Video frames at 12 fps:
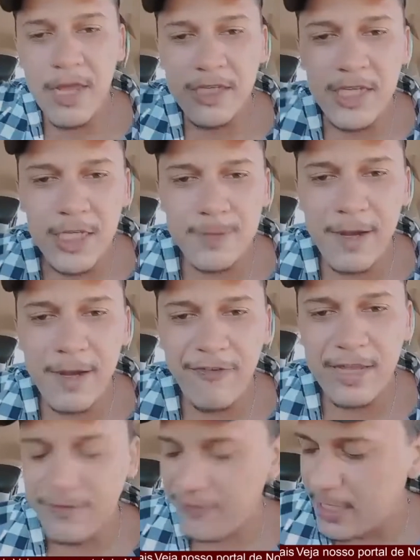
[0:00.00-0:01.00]
A senhora
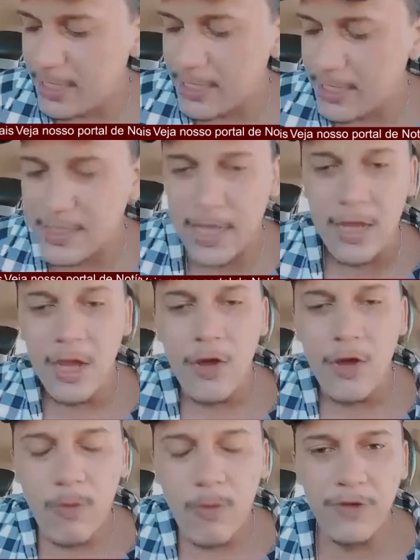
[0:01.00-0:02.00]
não tem compaixão.
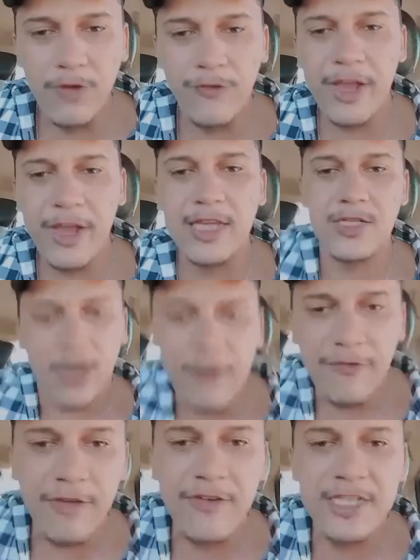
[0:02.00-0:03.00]
Me diz,
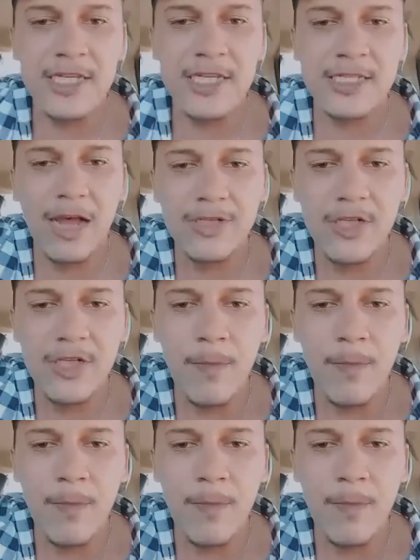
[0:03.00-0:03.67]
prefeita Fernanda Sen,